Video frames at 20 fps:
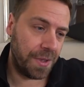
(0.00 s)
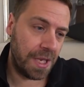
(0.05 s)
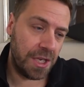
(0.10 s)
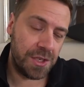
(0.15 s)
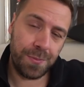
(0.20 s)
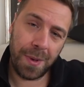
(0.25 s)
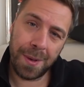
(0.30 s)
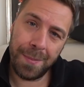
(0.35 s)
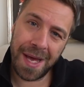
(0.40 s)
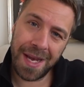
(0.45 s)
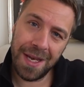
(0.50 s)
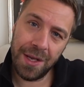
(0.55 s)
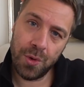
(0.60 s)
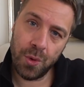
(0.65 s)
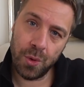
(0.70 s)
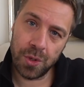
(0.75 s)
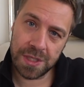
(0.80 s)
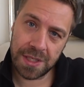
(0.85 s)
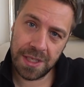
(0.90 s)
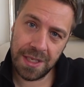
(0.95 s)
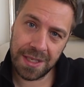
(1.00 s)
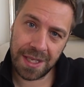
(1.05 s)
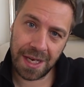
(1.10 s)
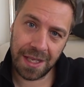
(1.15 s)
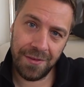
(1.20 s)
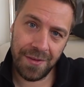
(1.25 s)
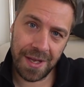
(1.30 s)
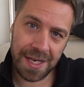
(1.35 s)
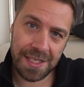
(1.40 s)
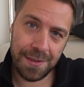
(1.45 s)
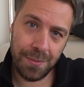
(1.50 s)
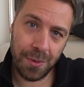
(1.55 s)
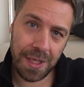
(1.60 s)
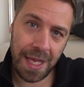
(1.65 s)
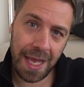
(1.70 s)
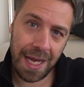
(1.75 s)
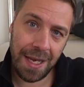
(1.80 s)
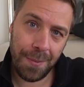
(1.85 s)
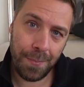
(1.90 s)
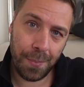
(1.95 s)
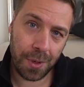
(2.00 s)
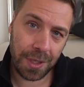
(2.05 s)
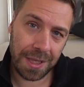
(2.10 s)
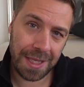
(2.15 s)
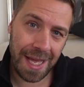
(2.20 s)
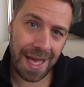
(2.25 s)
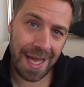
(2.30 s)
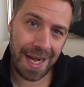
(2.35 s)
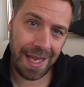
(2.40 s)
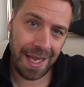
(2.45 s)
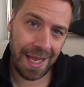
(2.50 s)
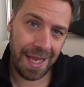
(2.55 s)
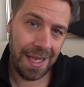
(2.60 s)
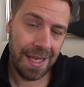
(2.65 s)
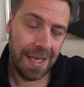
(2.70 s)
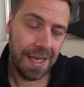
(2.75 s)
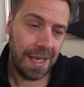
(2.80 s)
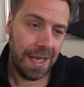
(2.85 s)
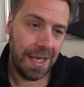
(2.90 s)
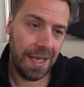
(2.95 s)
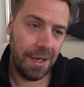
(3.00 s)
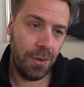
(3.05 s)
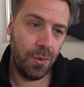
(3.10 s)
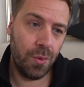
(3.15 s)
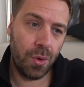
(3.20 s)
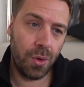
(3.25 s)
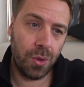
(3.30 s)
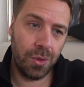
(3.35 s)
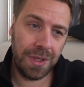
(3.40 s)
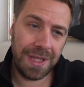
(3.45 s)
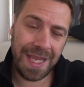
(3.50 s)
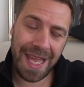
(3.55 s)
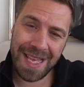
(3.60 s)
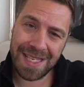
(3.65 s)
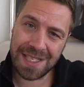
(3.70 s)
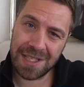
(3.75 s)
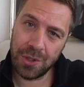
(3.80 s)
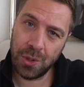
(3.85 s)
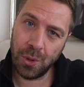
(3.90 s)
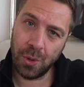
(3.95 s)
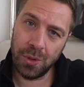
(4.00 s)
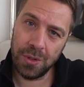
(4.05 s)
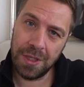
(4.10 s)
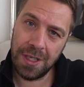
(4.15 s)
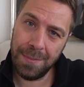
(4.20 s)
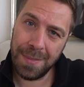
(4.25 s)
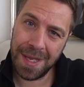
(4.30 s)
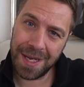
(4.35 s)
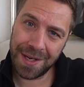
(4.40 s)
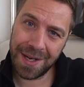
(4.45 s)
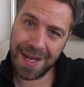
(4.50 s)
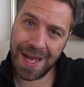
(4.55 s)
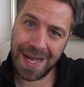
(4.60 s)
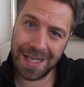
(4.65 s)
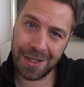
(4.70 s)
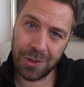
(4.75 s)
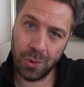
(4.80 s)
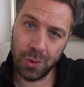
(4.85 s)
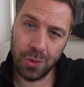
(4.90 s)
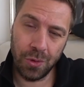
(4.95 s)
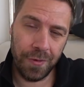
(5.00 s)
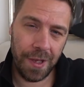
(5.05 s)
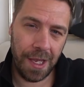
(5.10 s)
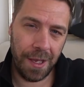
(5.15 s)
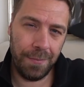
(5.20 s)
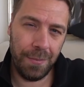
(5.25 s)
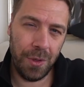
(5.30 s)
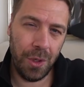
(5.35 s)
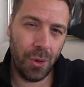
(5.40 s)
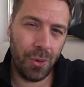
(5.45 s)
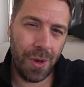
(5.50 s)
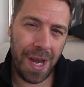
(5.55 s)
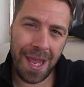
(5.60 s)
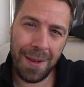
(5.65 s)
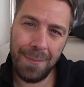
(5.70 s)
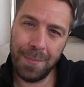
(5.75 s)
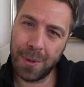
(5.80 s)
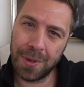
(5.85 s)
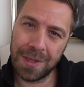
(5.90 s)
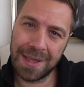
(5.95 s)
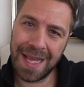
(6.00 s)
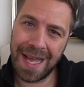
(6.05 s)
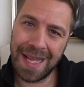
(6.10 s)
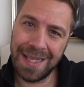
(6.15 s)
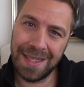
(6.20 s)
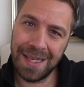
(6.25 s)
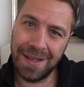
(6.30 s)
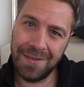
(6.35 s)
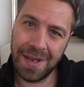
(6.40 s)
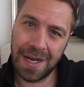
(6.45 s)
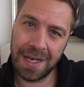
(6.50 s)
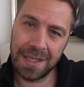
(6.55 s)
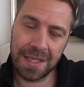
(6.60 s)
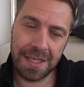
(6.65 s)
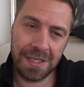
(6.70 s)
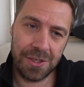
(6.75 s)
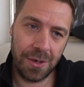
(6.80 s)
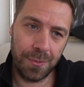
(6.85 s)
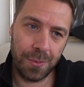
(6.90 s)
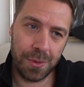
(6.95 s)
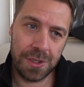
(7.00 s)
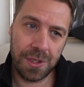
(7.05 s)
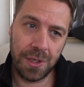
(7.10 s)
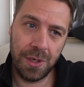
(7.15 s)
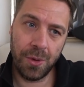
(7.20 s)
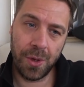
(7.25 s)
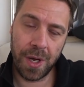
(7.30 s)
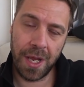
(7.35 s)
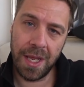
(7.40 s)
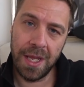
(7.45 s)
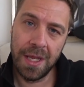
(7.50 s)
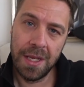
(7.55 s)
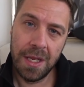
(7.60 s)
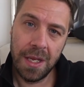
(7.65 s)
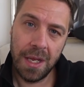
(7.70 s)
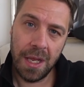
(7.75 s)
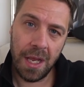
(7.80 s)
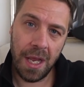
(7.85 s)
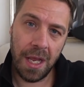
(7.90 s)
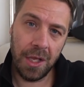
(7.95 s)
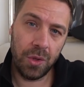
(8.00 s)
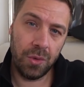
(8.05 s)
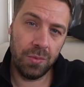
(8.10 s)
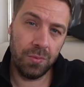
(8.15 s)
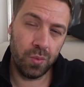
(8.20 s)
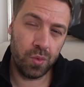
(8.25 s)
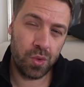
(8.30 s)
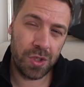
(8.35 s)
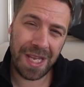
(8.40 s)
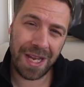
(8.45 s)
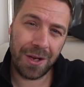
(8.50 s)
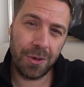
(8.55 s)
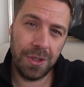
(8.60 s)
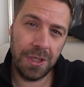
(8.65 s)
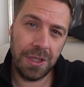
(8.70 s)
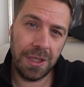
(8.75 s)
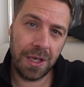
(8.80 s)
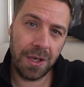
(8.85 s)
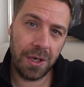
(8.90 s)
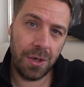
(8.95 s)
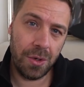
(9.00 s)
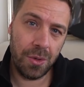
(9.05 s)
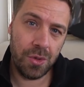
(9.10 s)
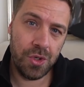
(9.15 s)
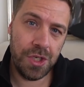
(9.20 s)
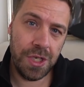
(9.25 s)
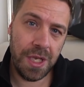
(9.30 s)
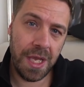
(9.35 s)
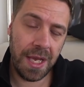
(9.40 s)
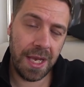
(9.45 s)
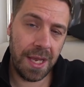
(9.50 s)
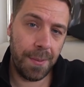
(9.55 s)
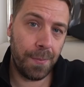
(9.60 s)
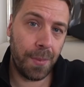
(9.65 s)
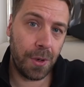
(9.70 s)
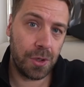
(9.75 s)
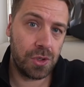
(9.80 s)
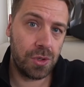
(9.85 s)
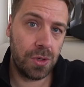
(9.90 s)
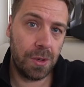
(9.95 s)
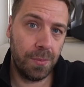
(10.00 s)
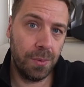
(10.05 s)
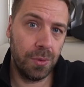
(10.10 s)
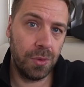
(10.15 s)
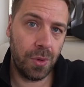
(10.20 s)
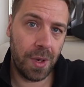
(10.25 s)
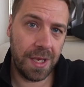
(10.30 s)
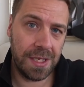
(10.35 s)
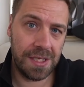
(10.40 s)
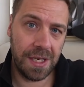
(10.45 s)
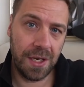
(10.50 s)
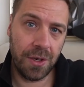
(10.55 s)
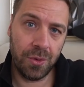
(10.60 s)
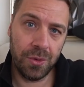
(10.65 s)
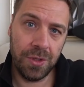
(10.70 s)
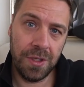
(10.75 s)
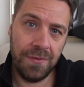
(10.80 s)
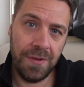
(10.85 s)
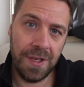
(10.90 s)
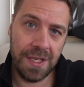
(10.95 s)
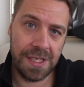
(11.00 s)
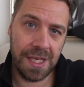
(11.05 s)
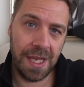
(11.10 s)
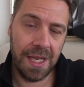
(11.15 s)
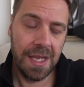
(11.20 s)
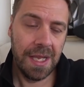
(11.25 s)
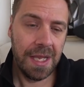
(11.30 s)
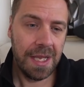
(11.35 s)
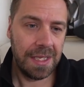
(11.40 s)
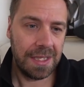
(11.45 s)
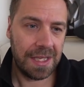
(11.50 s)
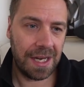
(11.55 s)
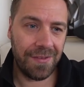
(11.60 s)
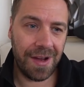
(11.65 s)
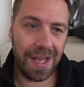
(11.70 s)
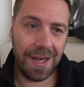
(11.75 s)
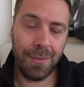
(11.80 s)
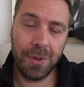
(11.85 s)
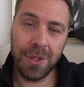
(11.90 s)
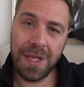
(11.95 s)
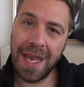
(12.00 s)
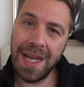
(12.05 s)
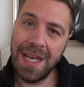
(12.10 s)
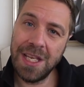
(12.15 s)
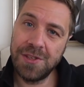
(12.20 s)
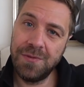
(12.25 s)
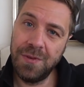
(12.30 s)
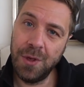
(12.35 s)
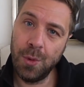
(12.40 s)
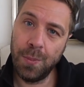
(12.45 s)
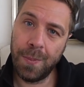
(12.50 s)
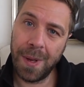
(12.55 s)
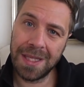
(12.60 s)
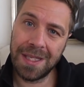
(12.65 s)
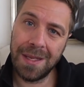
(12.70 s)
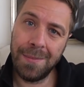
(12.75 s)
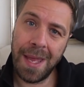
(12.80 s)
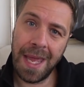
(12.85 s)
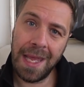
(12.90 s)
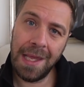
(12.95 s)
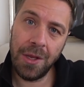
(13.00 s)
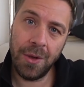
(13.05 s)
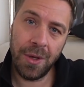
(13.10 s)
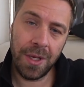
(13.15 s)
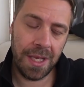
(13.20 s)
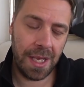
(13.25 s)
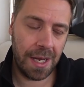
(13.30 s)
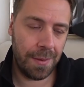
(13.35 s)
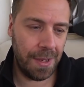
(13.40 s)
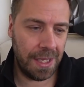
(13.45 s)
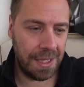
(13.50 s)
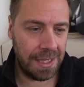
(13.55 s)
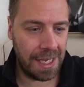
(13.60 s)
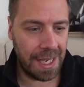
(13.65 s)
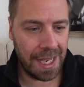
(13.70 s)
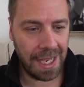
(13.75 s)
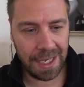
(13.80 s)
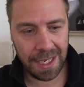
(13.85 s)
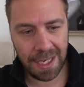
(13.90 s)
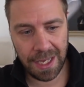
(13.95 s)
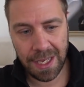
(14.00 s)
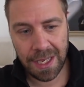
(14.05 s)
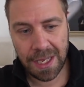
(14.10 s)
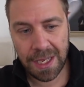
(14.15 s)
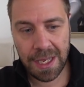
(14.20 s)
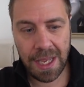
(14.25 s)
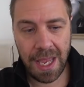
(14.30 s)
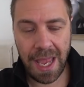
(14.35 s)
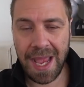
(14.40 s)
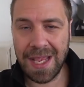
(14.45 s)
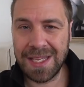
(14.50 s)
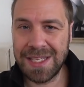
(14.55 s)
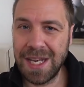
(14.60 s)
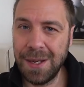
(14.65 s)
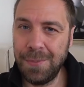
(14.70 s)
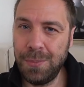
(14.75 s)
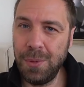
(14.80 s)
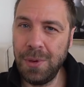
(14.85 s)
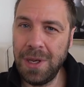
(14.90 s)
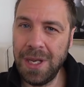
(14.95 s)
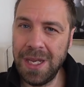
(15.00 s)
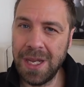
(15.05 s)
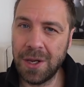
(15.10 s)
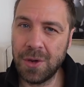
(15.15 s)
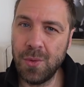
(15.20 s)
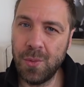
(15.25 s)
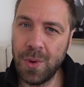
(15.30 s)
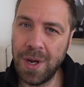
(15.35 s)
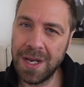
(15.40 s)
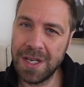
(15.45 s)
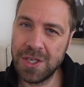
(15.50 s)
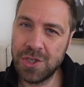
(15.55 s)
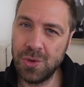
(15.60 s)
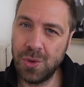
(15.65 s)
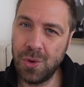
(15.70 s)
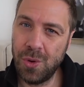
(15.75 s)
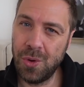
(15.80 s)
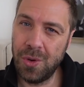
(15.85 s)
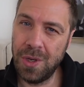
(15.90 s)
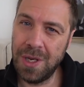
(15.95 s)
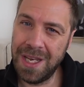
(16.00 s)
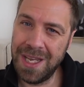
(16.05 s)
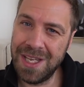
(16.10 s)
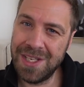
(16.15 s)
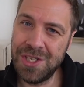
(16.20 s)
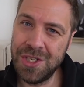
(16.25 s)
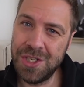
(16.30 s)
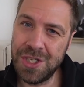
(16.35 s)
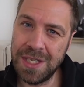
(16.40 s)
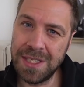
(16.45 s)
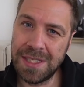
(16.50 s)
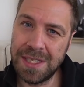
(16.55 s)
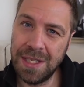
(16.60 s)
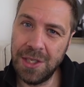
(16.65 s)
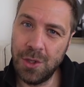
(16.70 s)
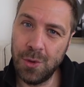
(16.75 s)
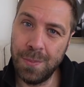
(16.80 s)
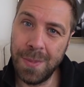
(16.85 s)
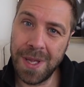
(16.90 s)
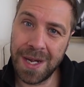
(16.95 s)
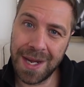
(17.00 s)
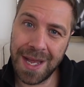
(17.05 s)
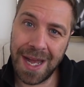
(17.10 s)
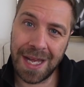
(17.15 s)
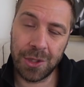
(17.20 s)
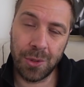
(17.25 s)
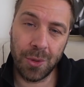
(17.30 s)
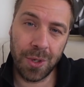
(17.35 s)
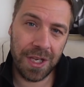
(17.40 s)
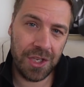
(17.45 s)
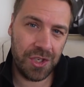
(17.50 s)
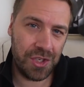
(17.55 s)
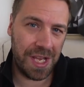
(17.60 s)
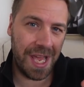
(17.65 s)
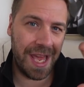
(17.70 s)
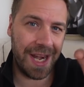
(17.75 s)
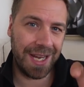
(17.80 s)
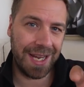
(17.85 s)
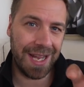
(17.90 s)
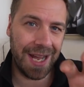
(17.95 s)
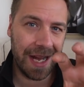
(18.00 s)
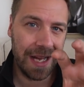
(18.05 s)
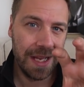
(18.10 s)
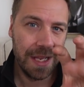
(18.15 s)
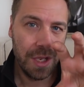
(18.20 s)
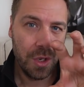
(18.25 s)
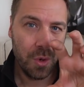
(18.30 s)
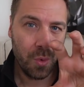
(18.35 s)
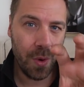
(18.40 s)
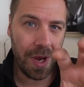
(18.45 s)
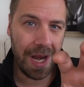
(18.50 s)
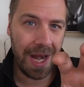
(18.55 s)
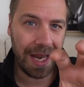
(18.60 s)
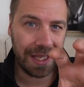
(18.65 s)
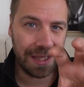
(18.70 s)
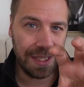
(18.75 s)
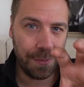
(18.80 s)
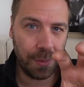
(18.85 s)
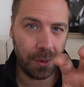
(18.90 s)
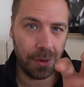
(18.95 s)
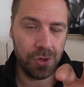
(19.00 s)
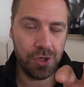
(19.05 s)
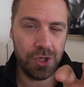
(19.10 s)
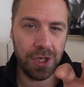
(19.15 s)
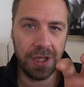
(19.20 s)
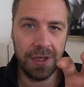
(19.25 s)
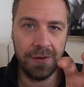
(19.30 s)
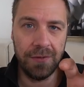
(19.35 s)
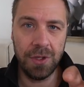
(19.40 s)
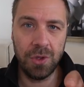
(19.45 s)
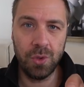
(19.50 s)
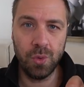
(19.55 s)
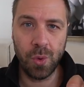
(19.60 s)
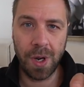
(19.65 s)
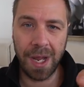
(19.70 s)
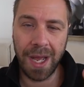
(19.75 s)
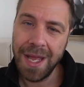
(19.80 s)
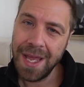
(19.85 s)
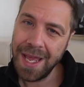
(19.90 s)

spalmare i costi tra diversi modelli, portare in un contesto di mercato dove non è importante avere la trazione posteriore eh, un sacco di tecnologie che possono appunto essere condivise tra vari modelli, sviluppate meglio e chiaramente anche essere più in linea con quelle che sono le esigenze di un mercato che cerca quella tipologia di vettura.